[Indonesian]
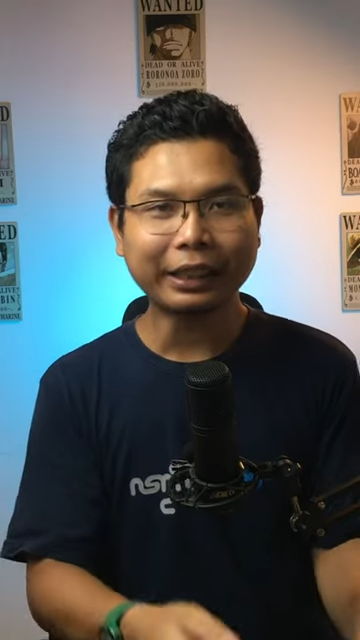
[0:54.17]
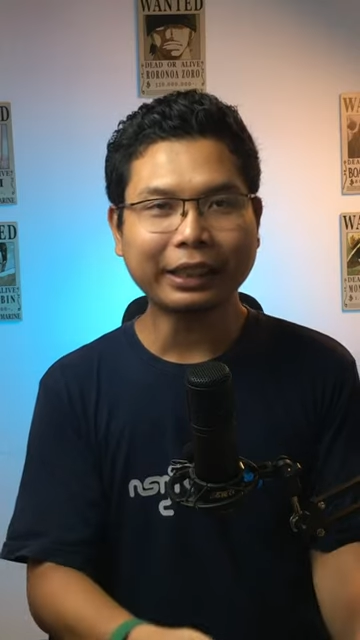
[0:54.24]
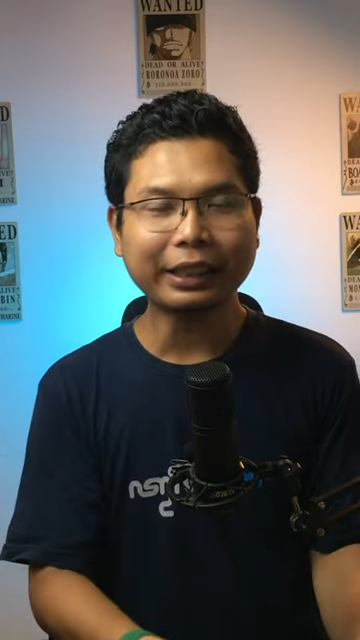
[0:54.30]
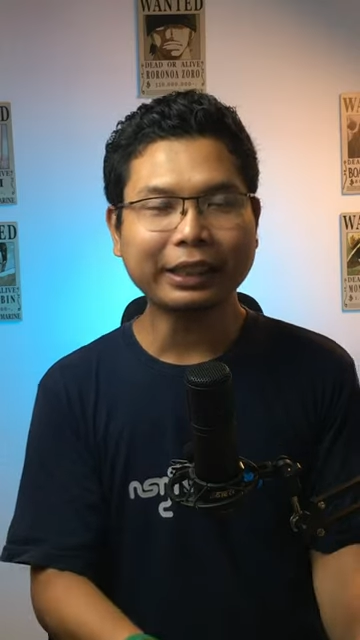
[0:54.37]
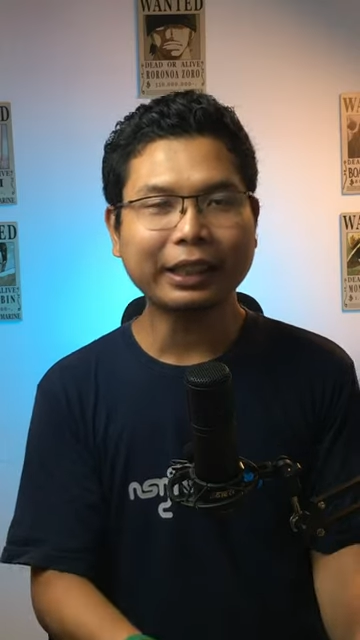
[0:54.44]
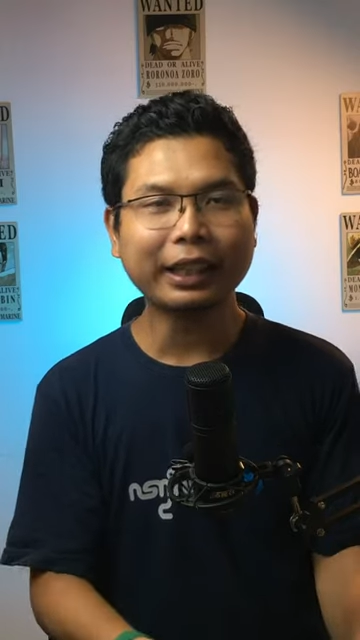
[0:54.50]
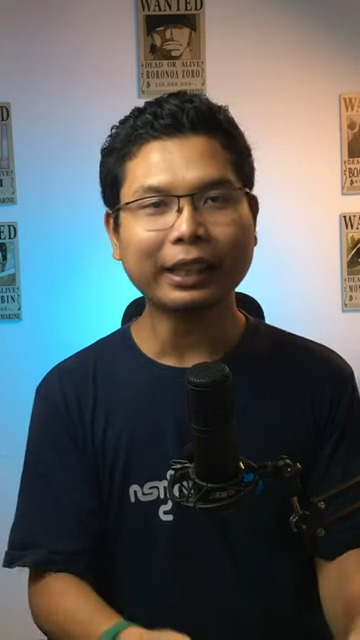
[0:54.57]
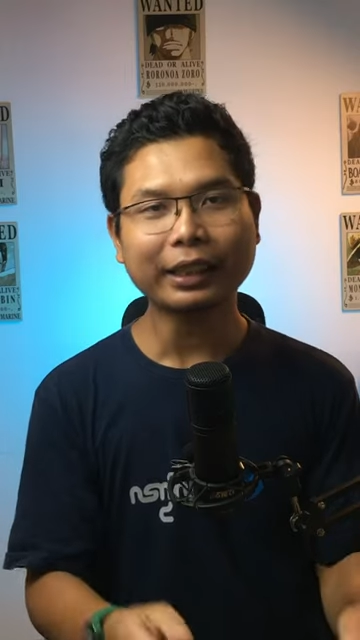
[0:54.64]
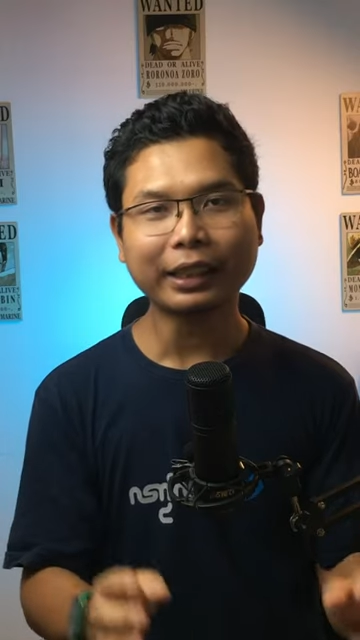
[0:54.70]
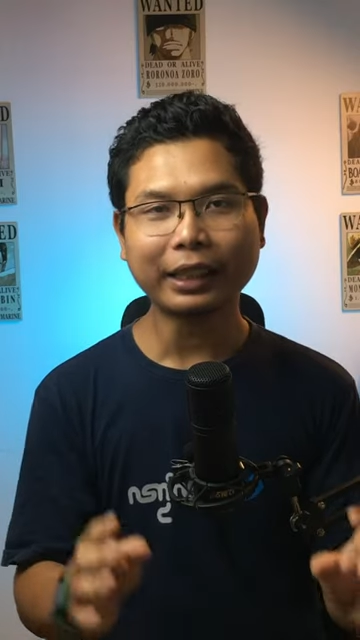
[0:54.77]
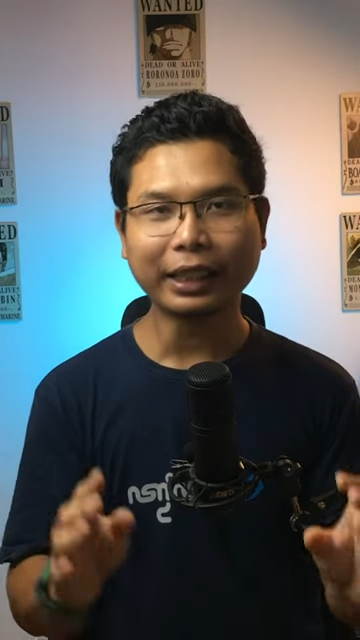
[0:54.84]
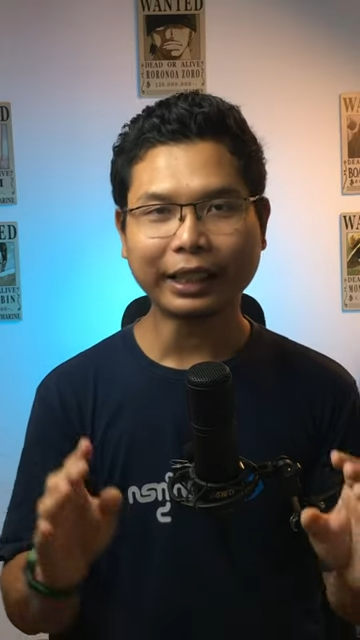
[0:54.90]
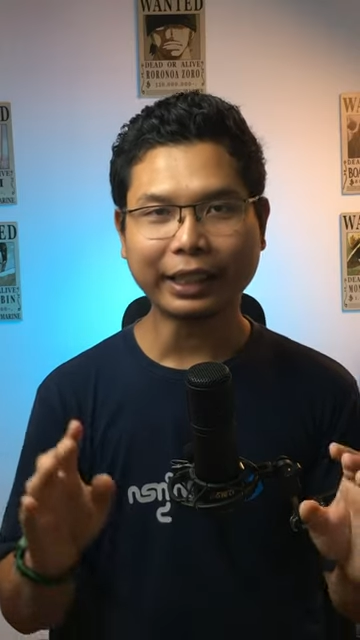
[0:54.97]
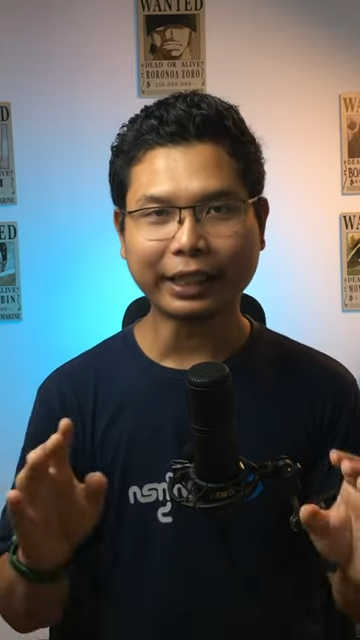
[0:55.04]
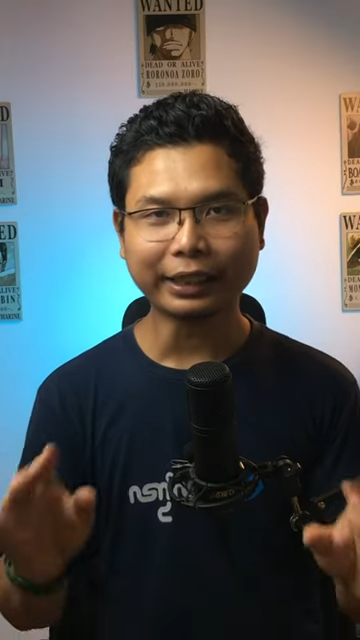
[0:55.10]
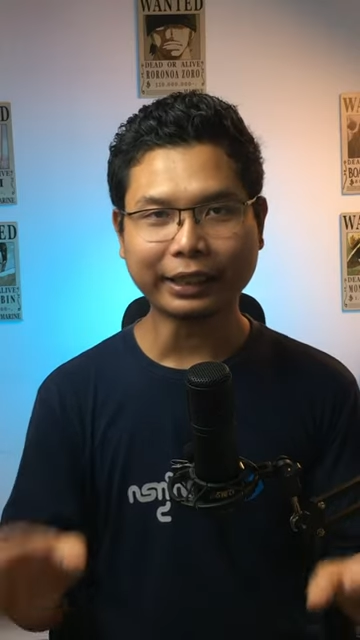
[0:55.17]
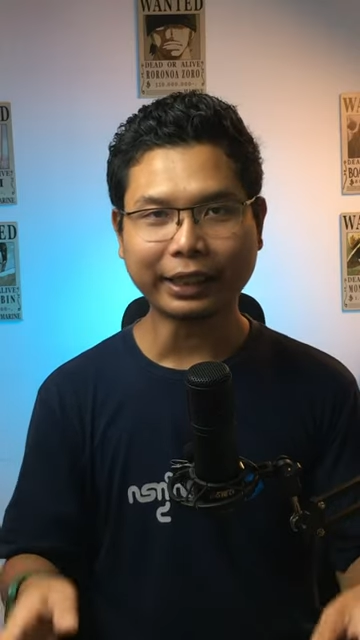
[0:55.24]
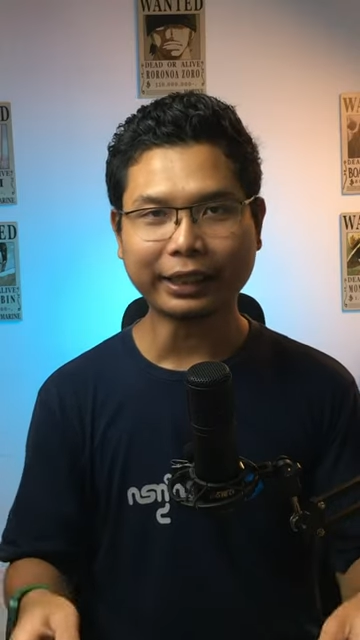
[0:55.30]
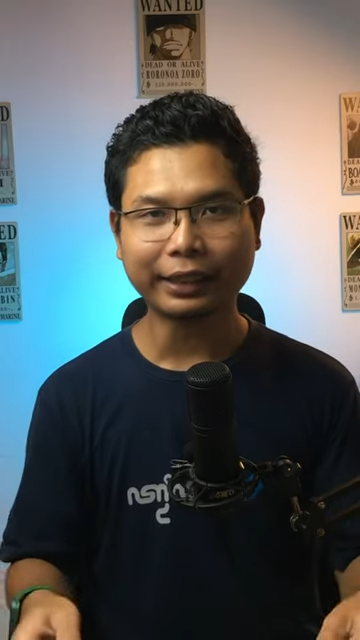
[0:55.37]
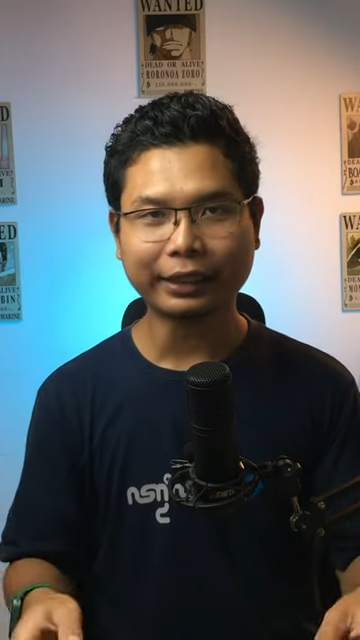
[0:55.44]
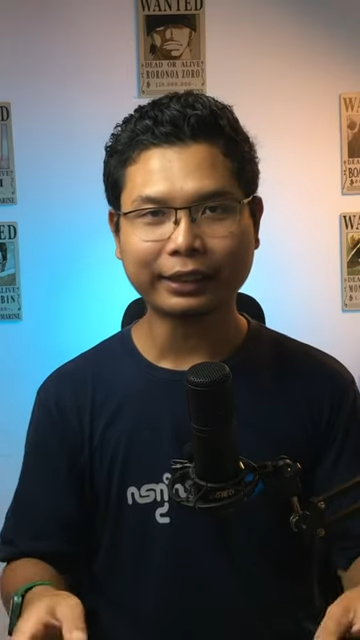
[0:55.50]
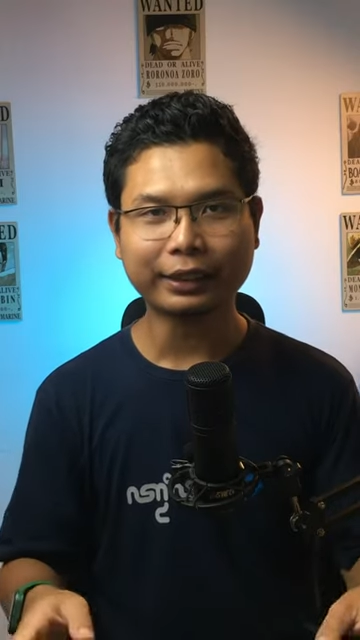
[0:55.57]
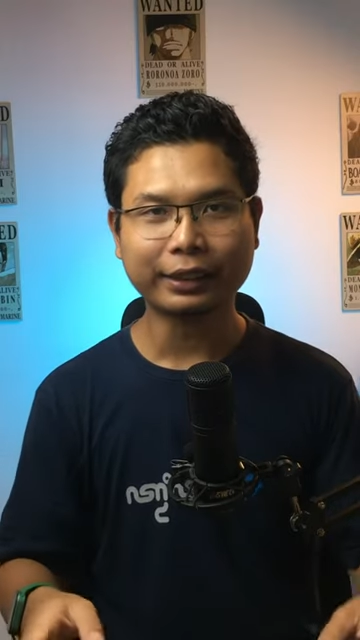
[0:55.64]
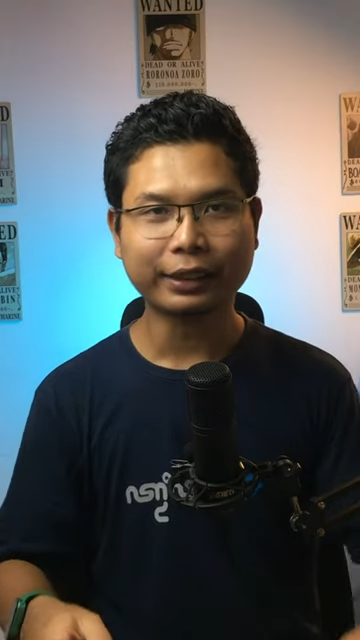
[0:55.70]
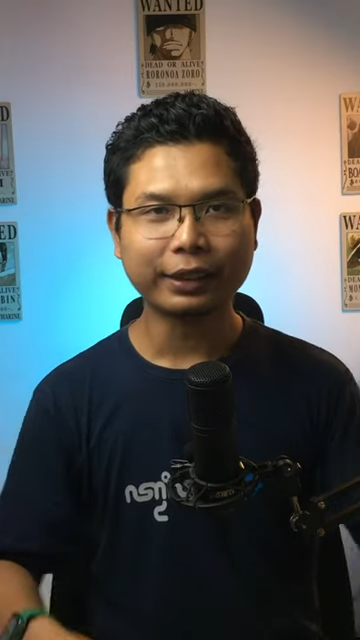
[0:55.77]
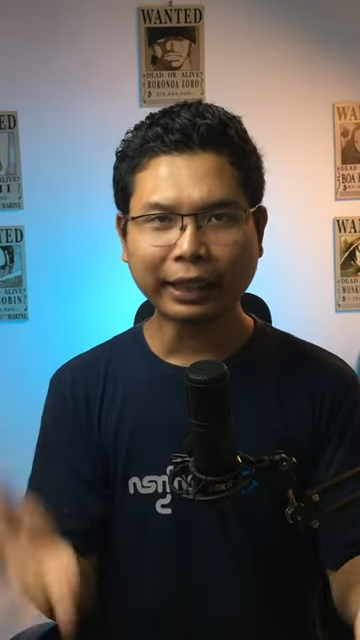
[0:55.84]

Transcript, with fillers: ini nggak kelihatan.